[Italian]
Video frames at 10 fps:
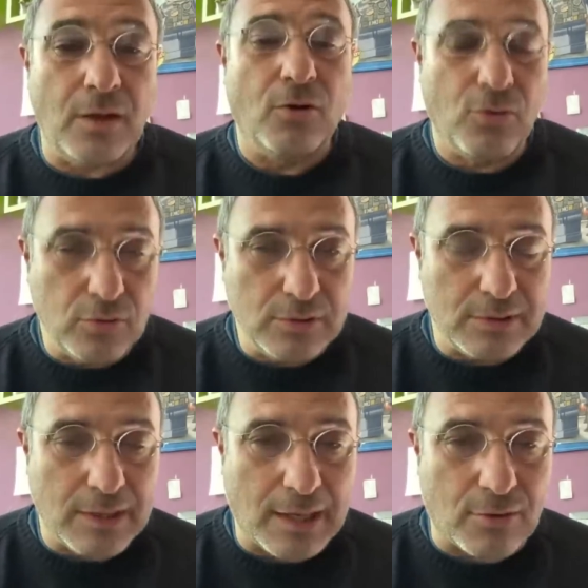ho
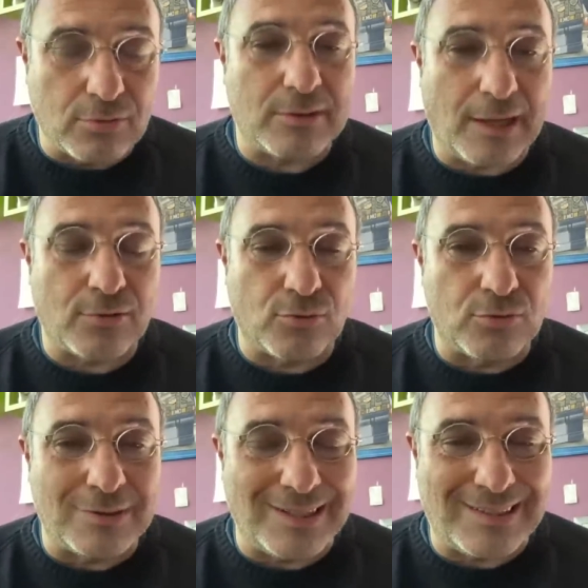raccontato
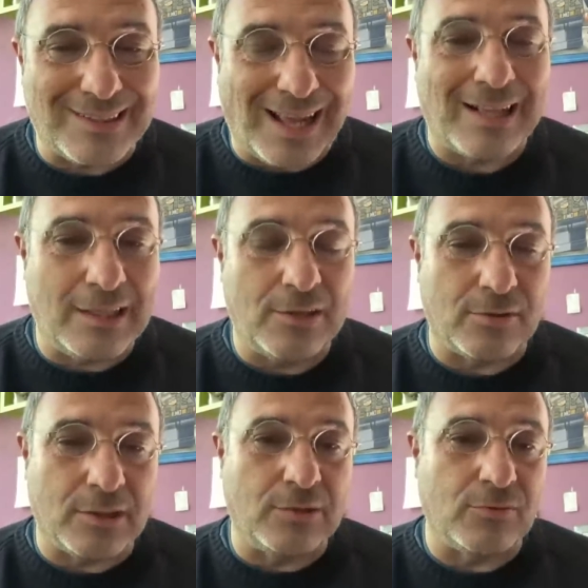con
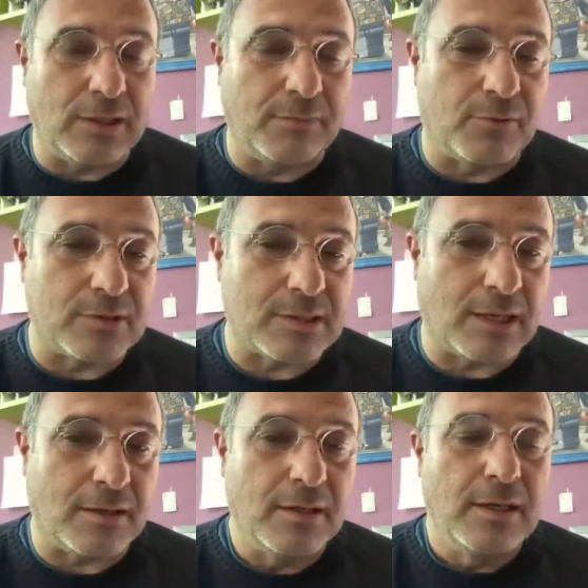dettaglio in un libro,
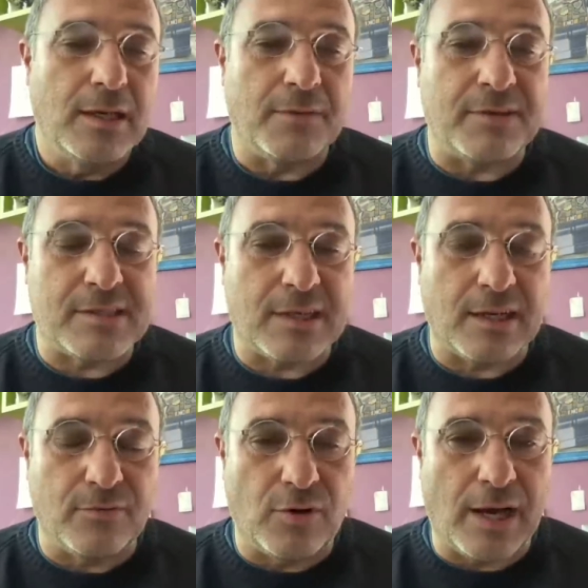sia I
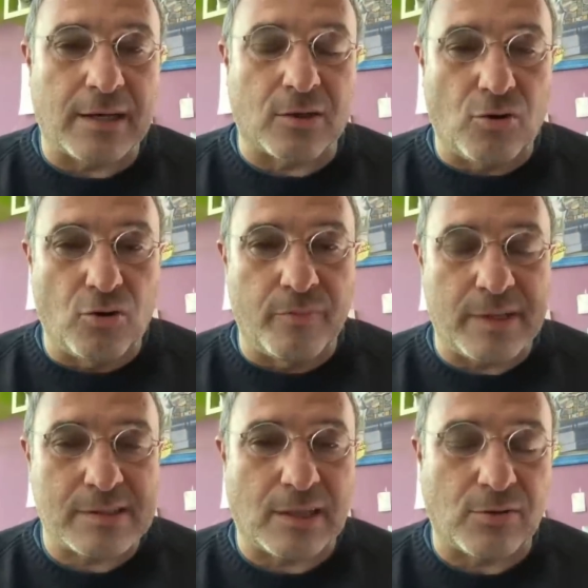misteri di Wuhan,
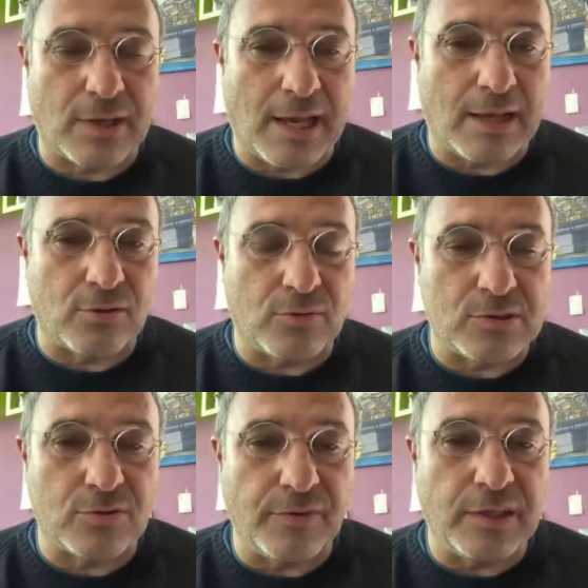come è stato creato
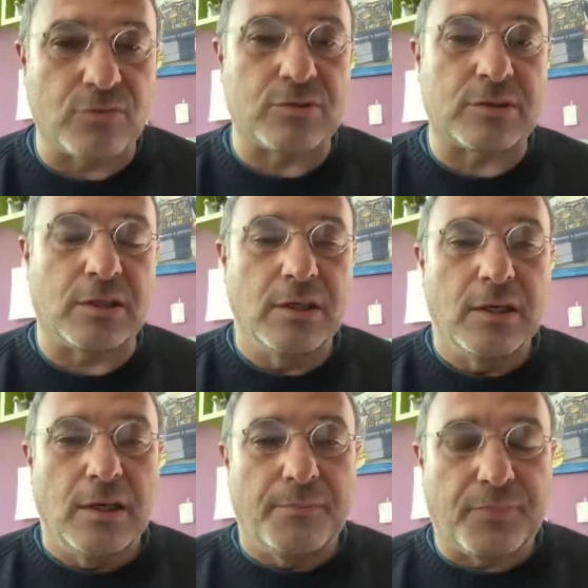questo virus,
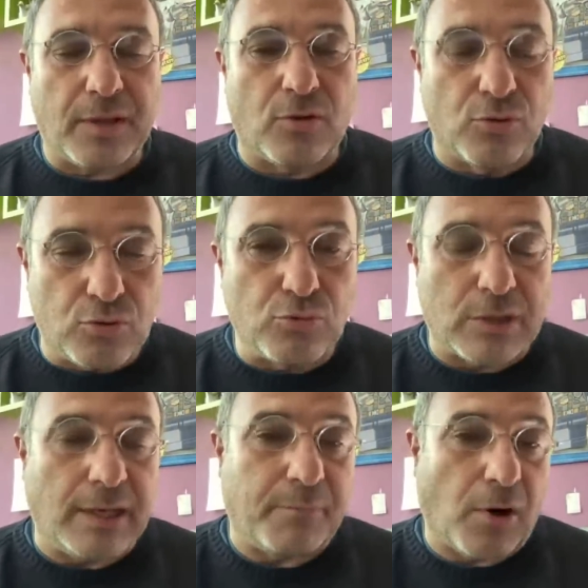con
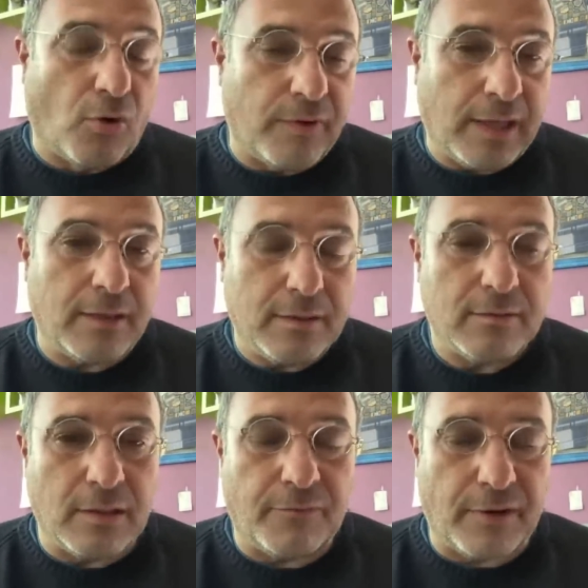tutte le prove
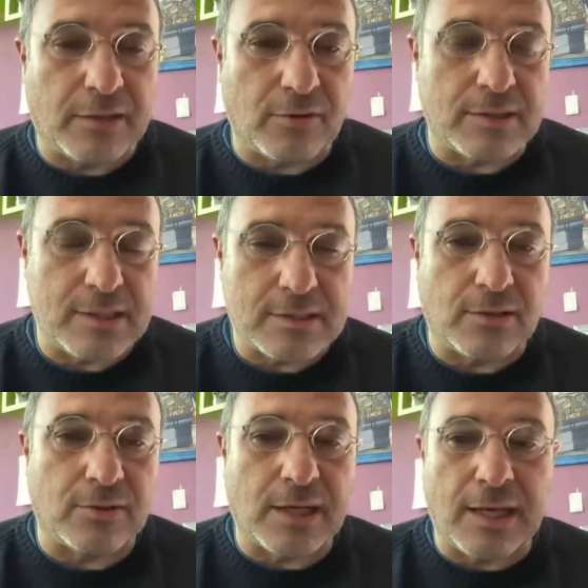del fatto che sia
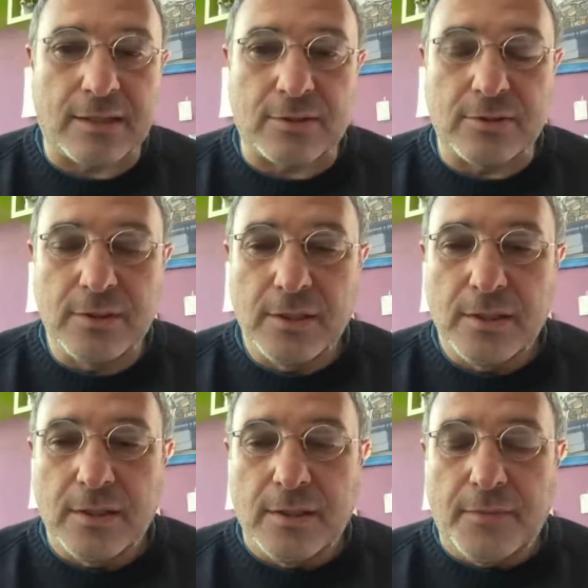stato creato.
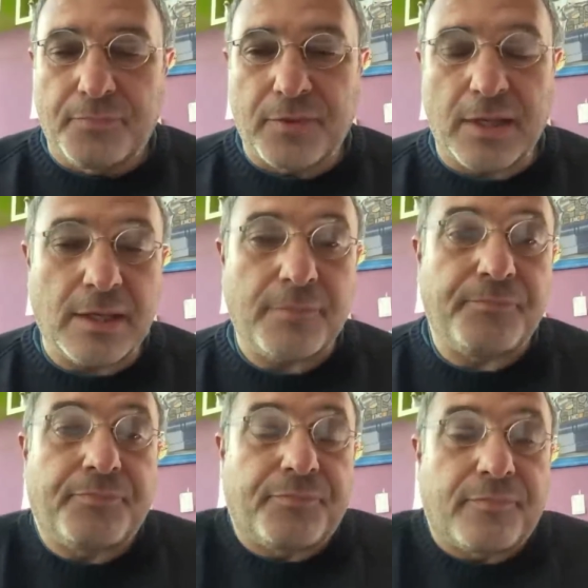E,
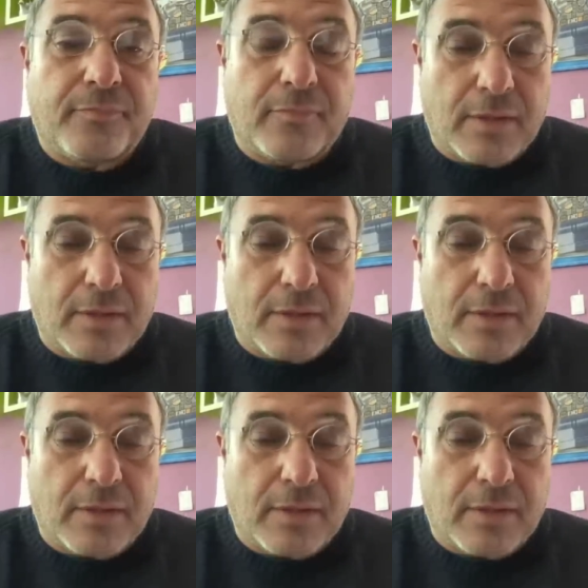ehm,